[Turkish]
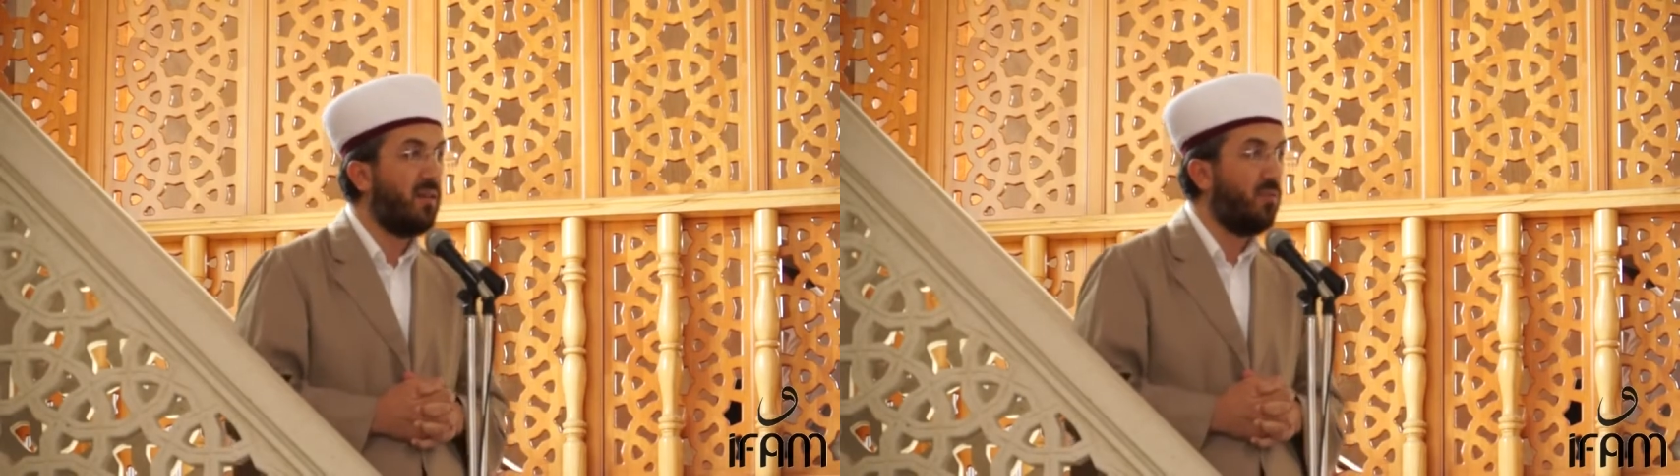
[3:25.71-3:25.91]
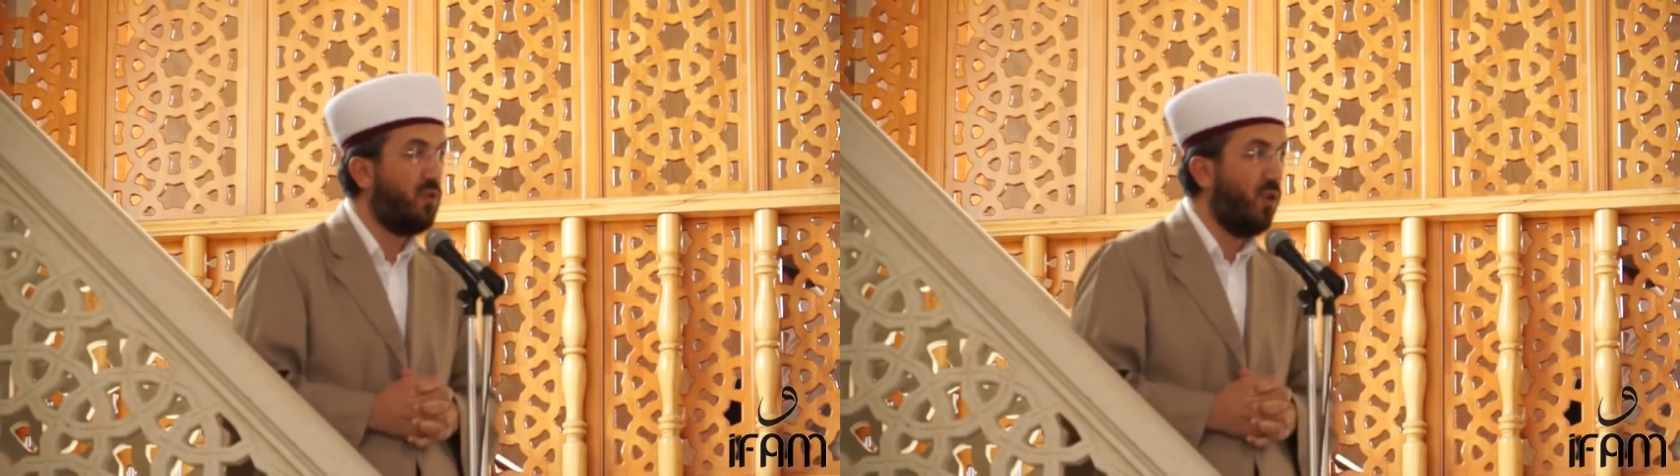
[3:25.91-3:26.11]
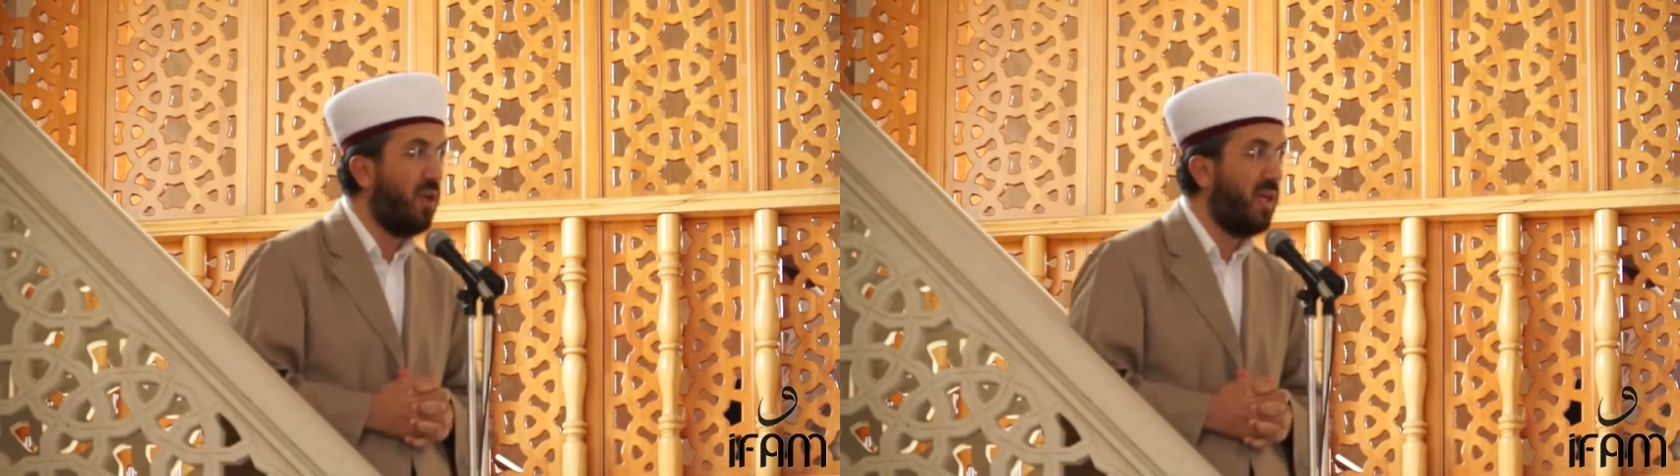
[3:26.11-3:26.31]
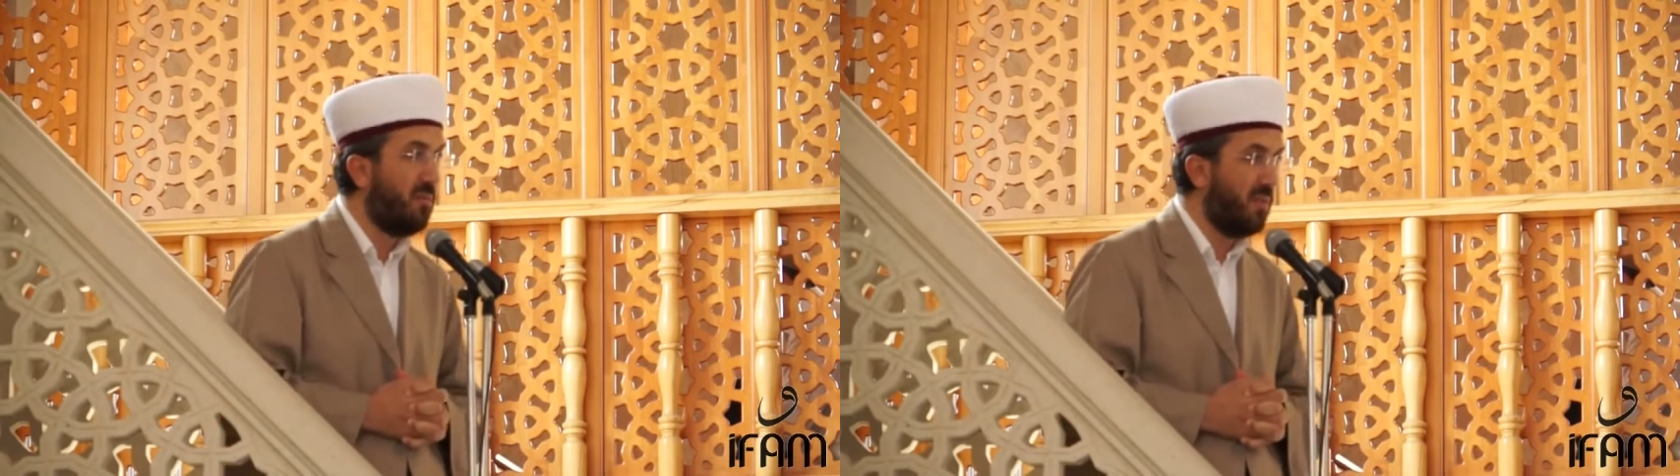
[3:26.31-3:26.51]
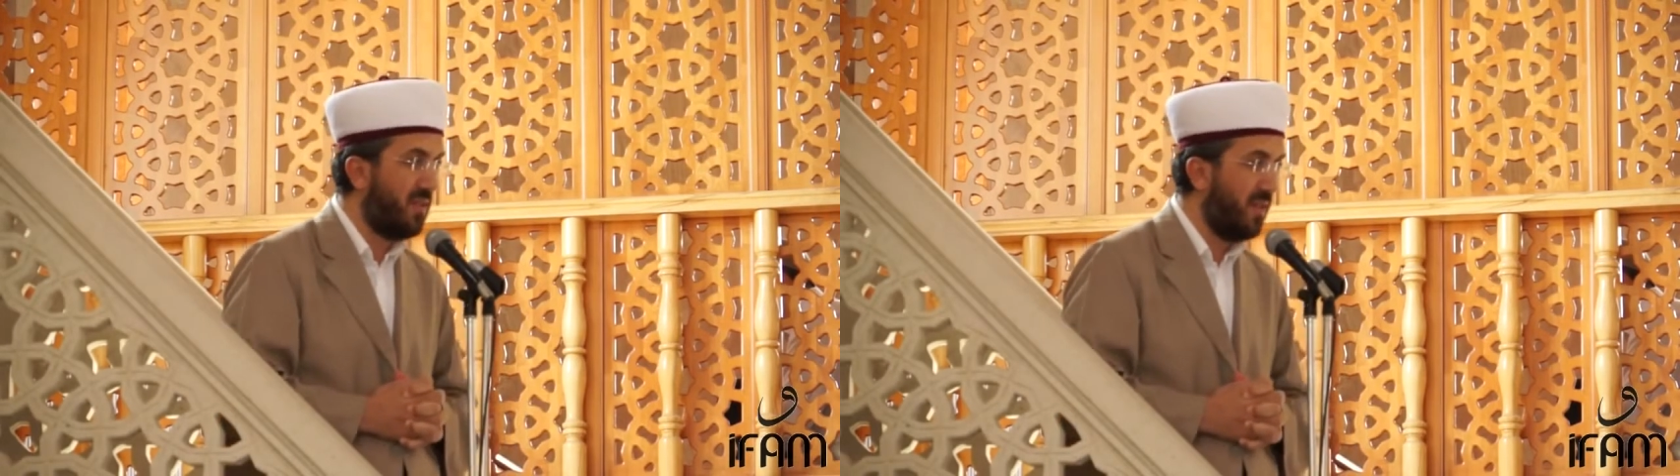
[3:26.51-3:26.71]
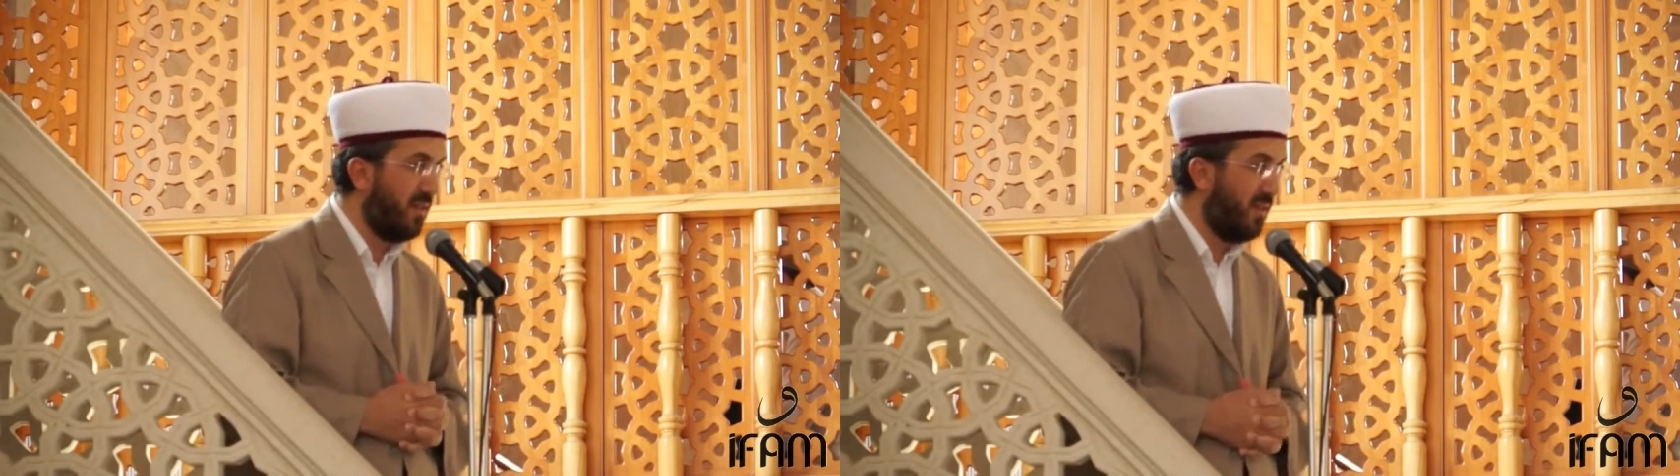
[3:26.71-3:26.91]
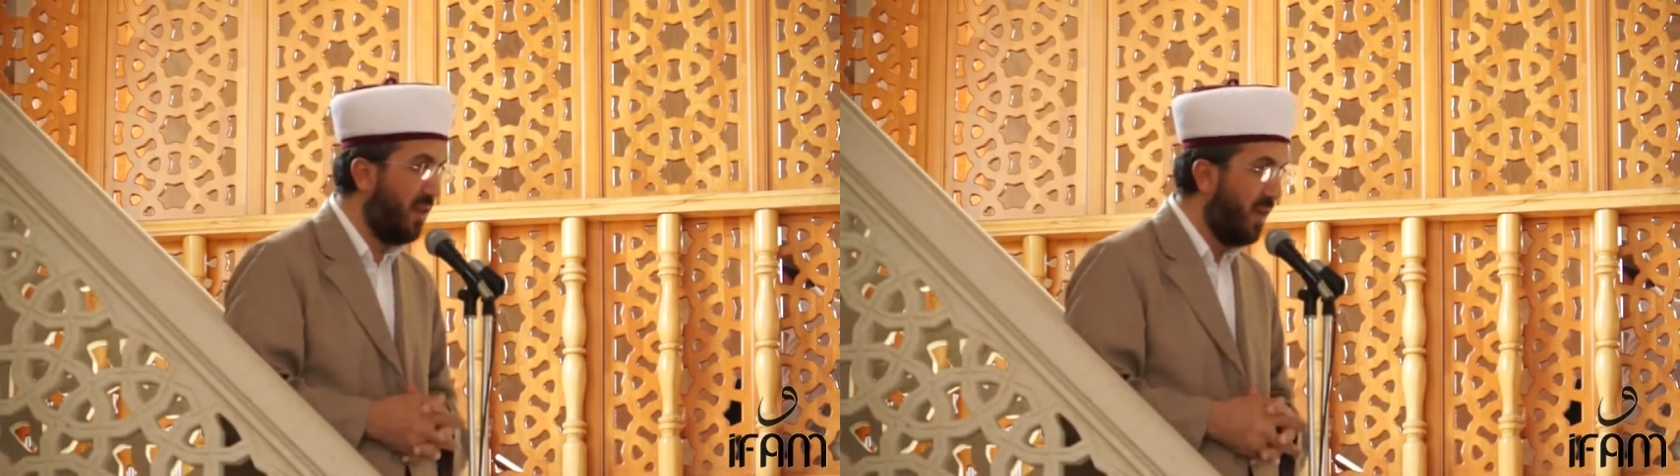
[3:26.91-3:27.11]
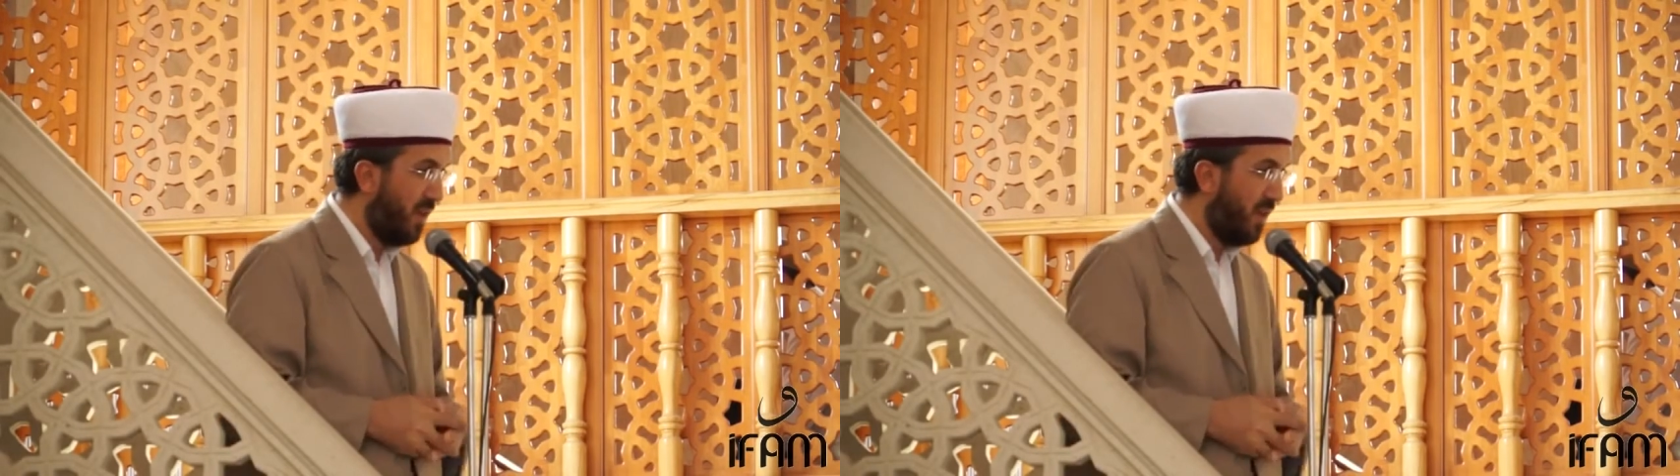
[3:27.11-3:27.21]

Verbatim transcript: kim söyler misin?